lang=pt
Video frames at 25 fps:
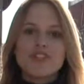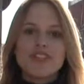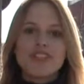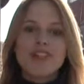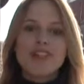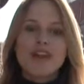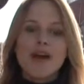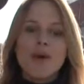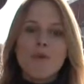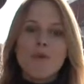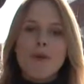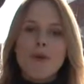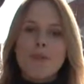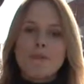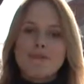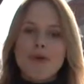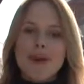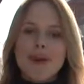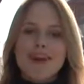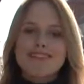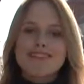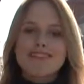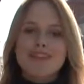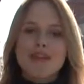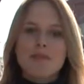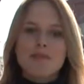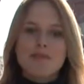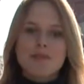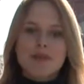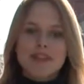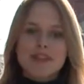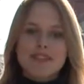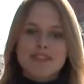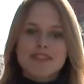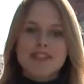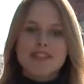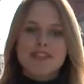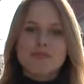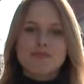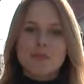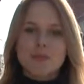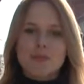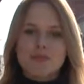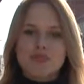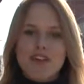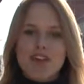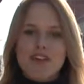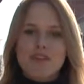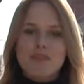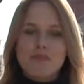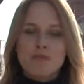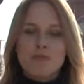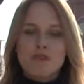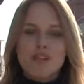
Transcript: não é mais a empresa responsável